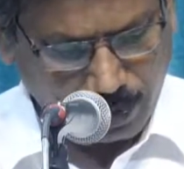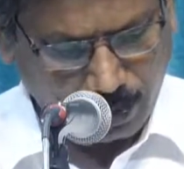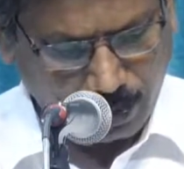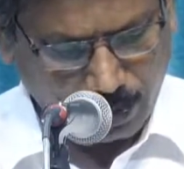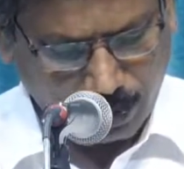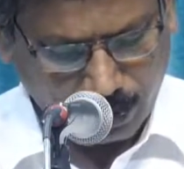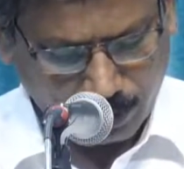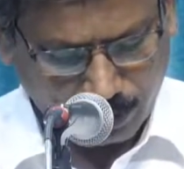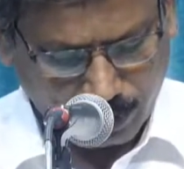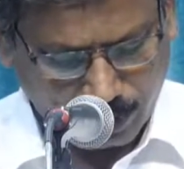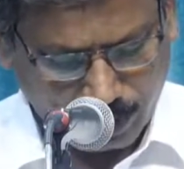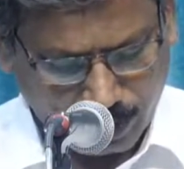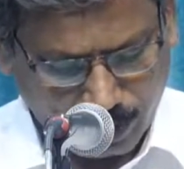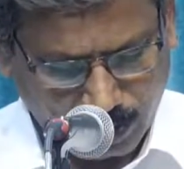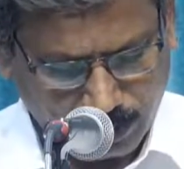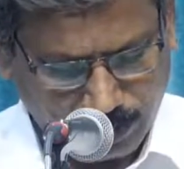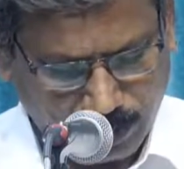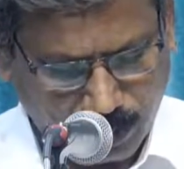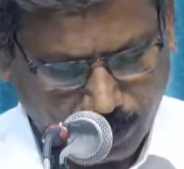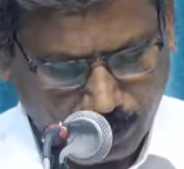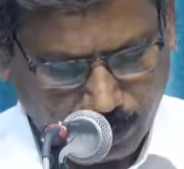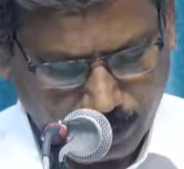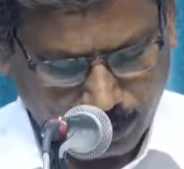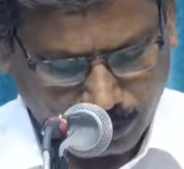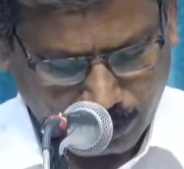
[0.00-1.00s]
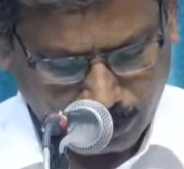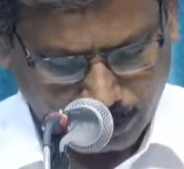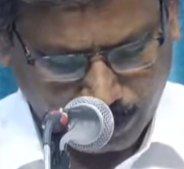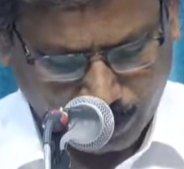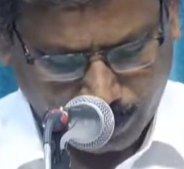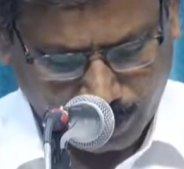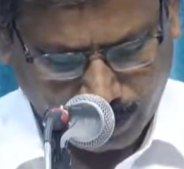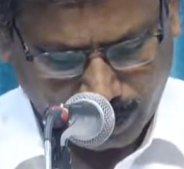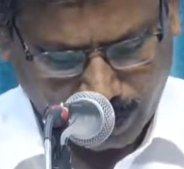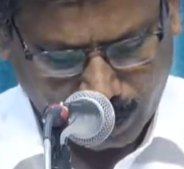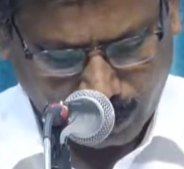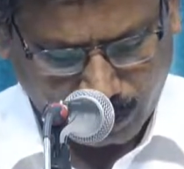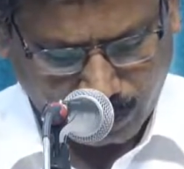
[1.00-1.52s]
ఇరవై ఒకటో అధ్యాయము ముప్పై
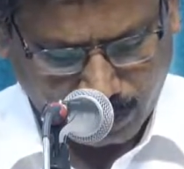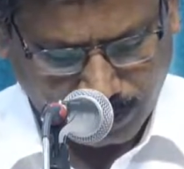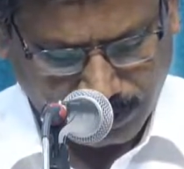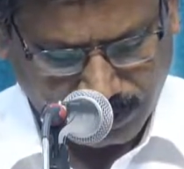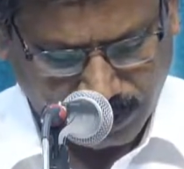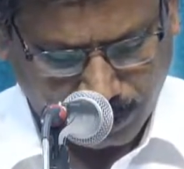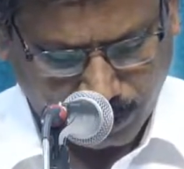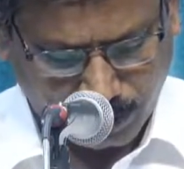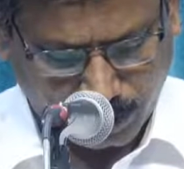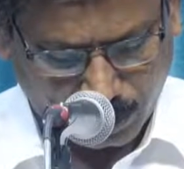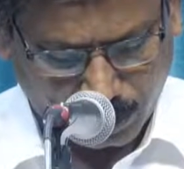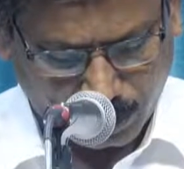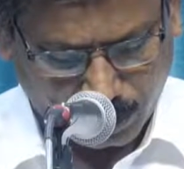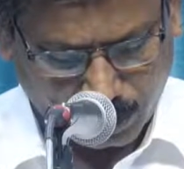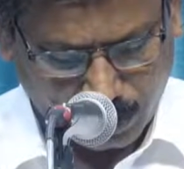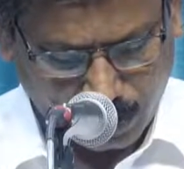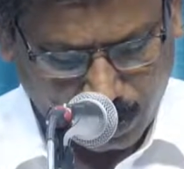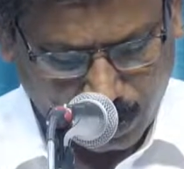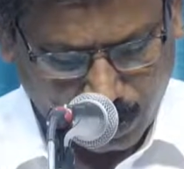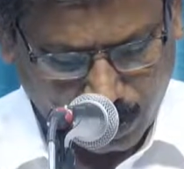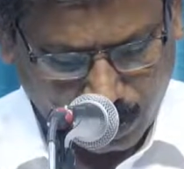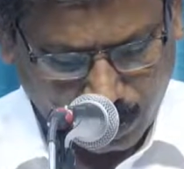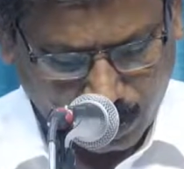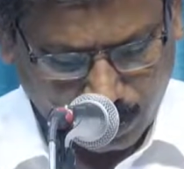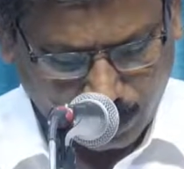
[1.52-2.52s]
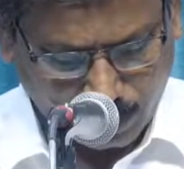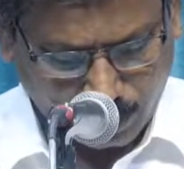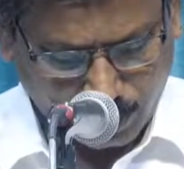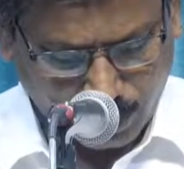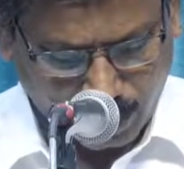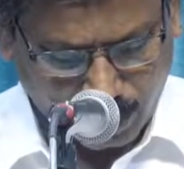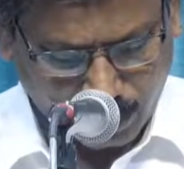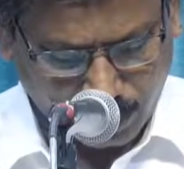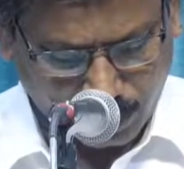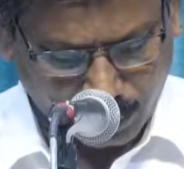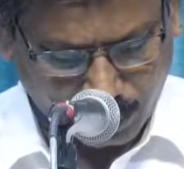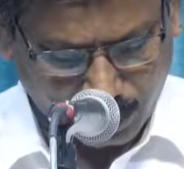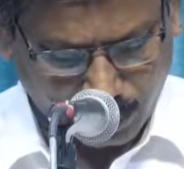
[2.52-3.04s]
నాలుగో వచనంలో మీ
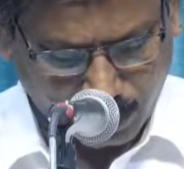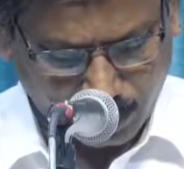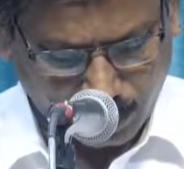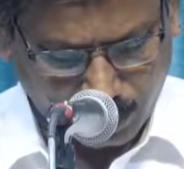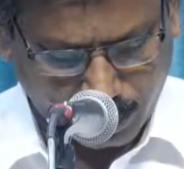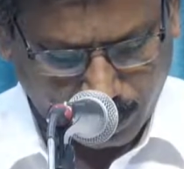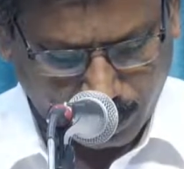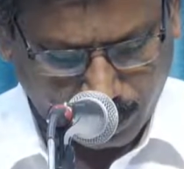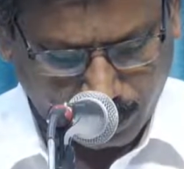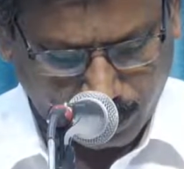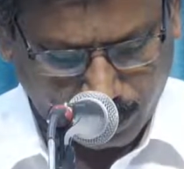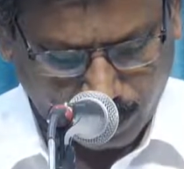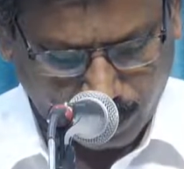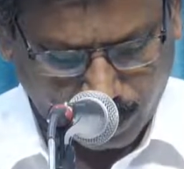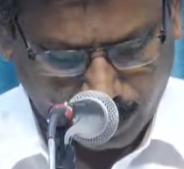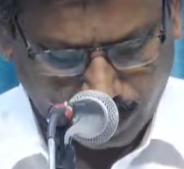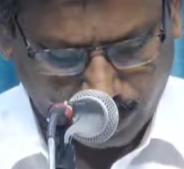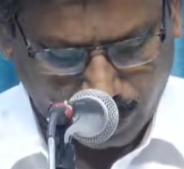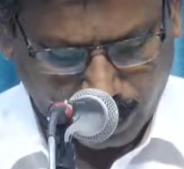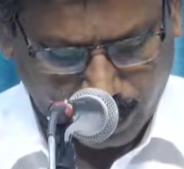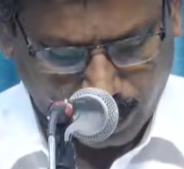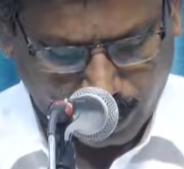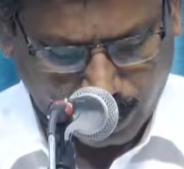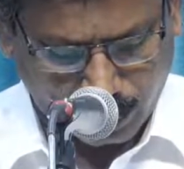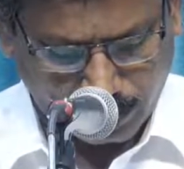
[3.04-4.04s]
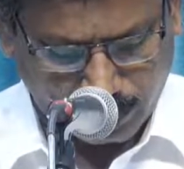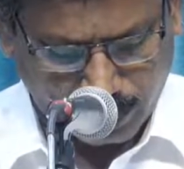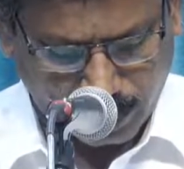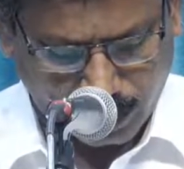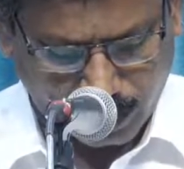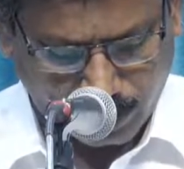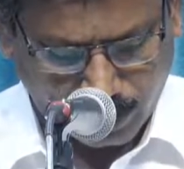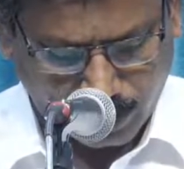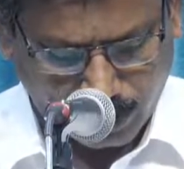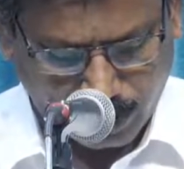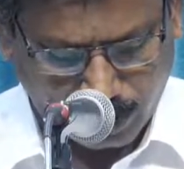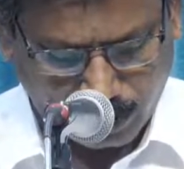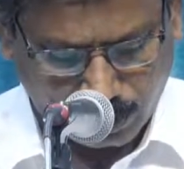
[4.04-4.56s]
హృదయములు ఒకవేళ తిండి
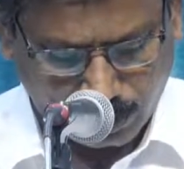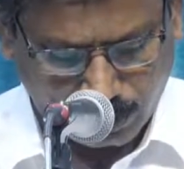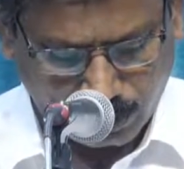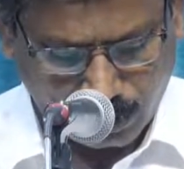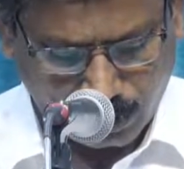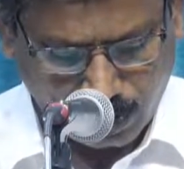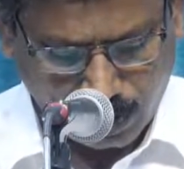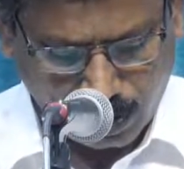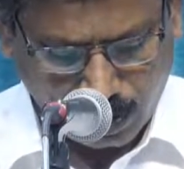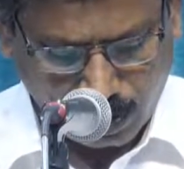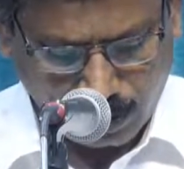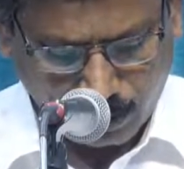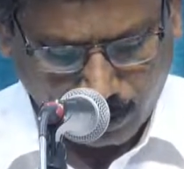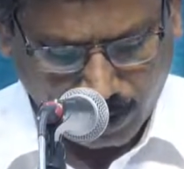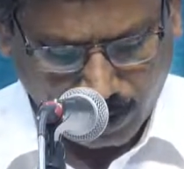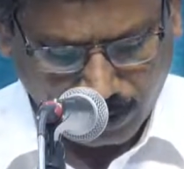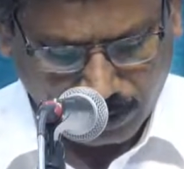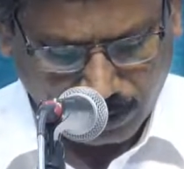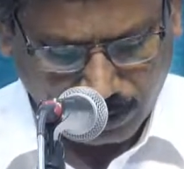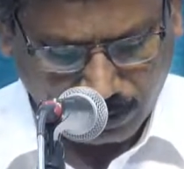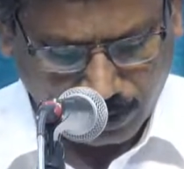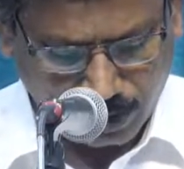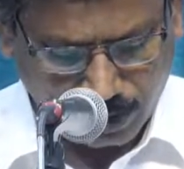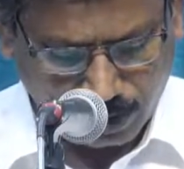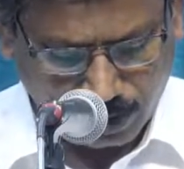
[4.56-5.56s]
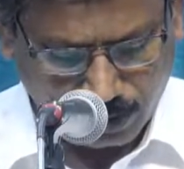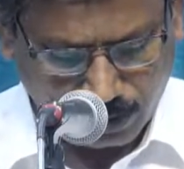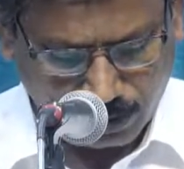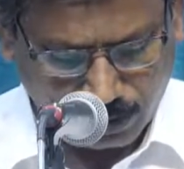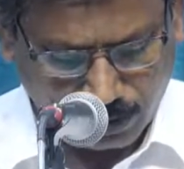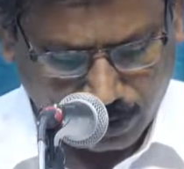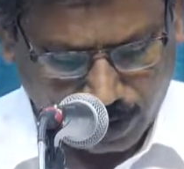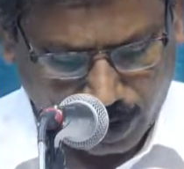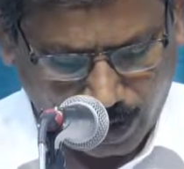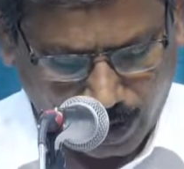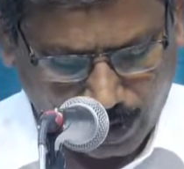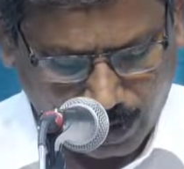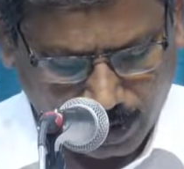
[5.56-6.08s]
వలన మత్తు వలన
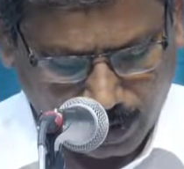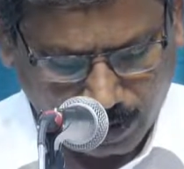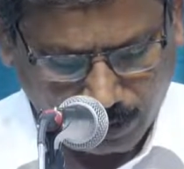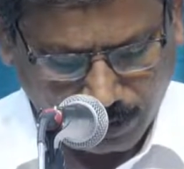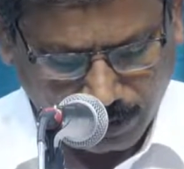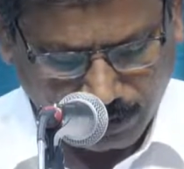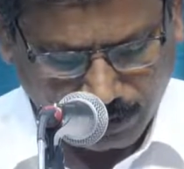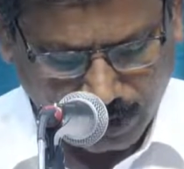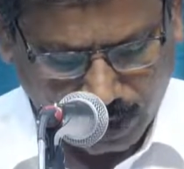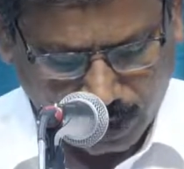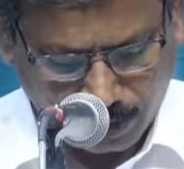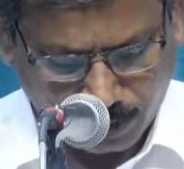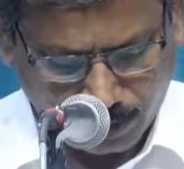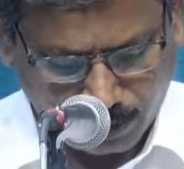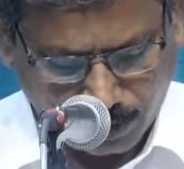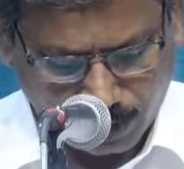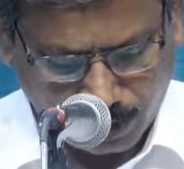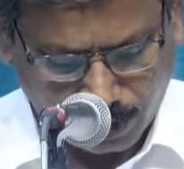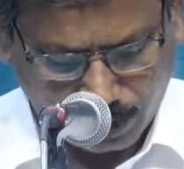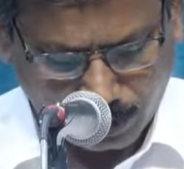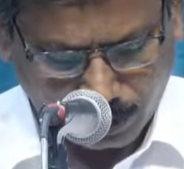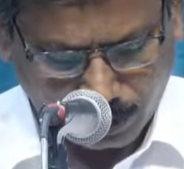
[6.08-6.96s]
ఐహిక విచారణ వలన